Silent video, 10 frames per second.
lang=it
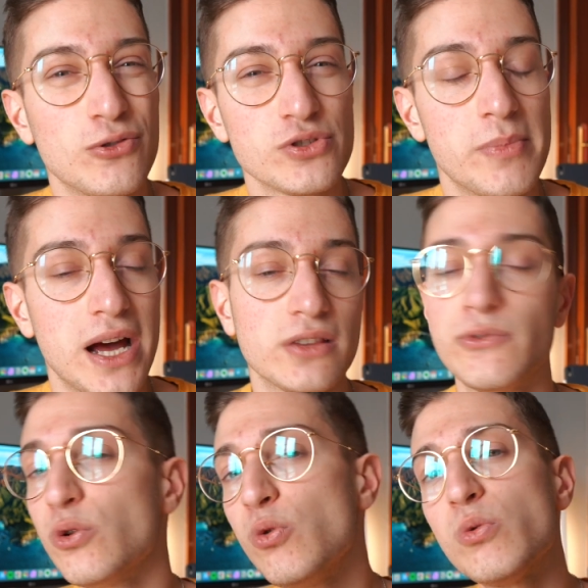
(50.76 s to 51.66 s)
con
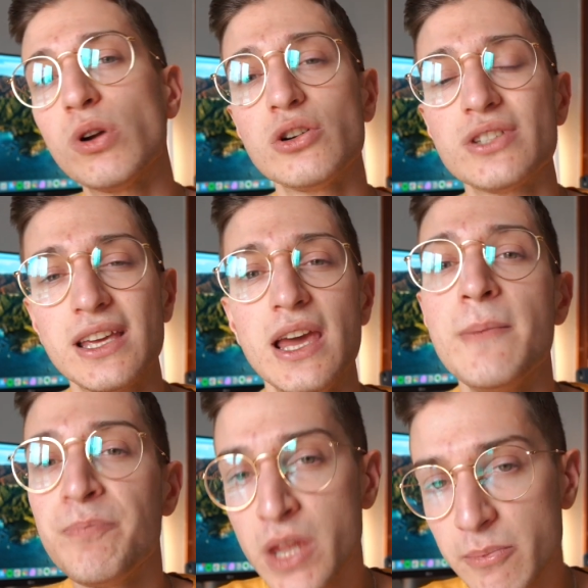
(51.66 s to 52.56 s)
smartphone, un qualcosa che
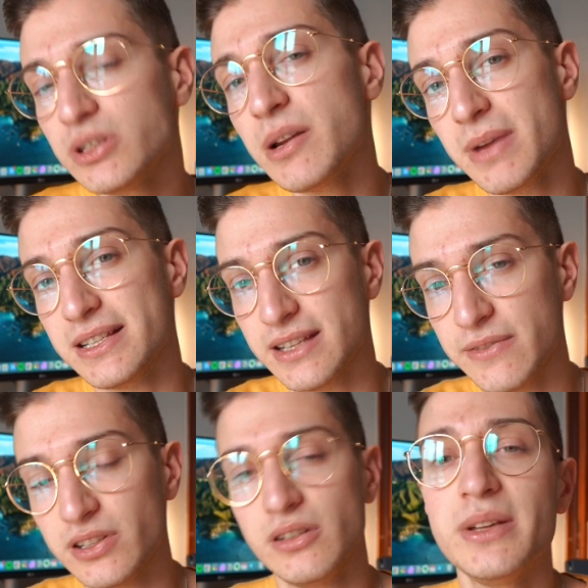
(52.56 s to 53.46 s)
potrebbe essere
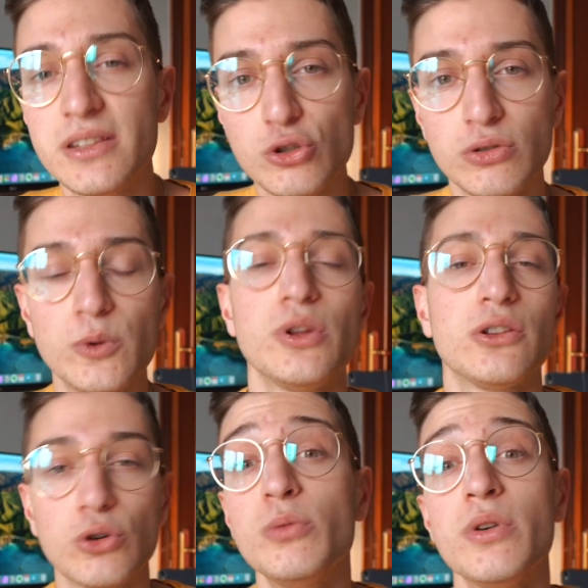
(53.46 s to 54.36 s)
effettivamente
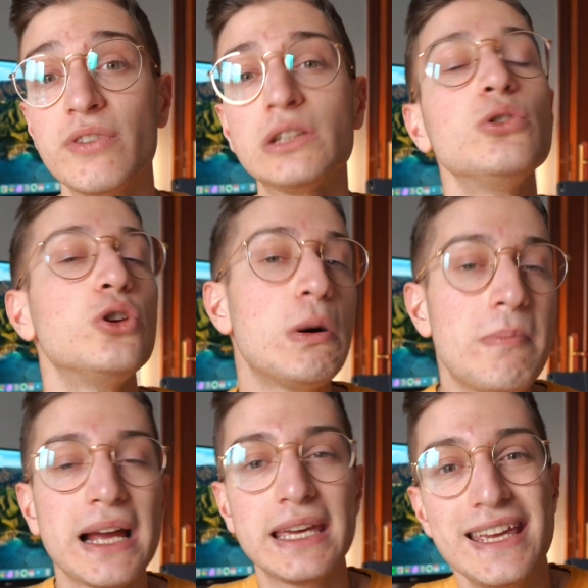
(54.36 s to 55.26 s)
sottovalutato come ho fatto io,
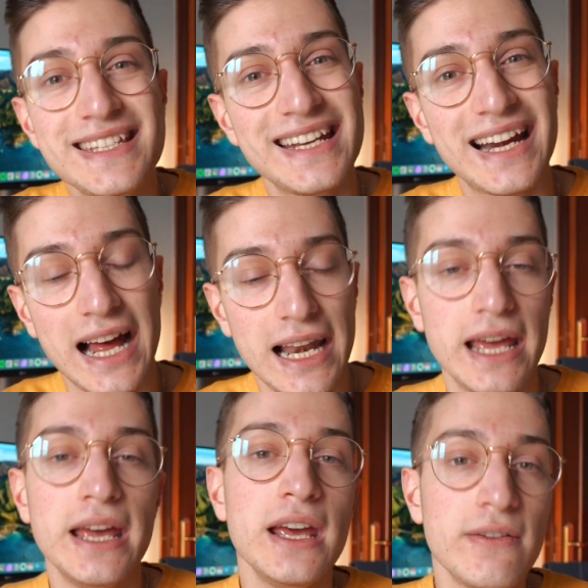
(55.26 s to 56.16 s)
ma che in generale,